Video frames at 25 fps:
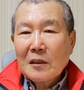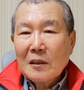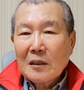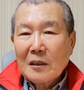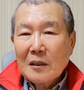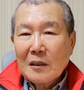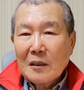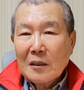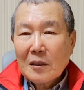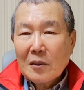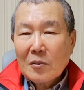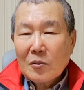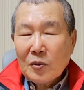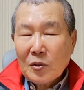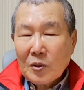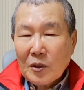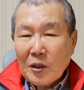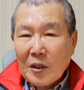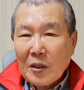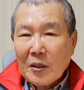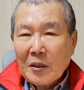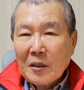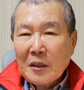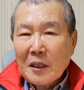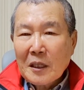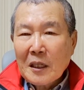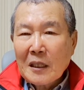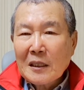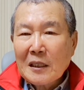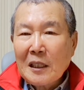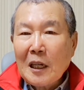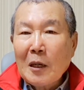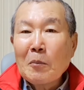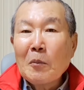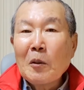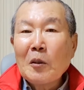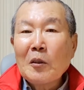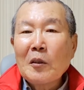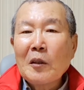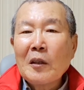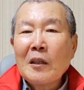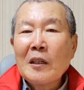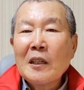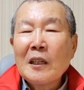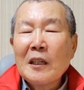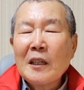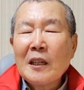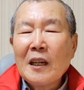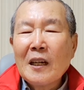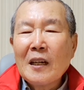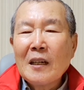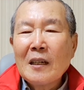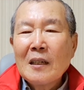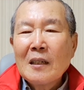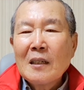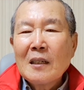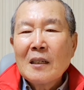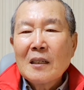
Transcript: 그, 구태 그게 잘못된 일이라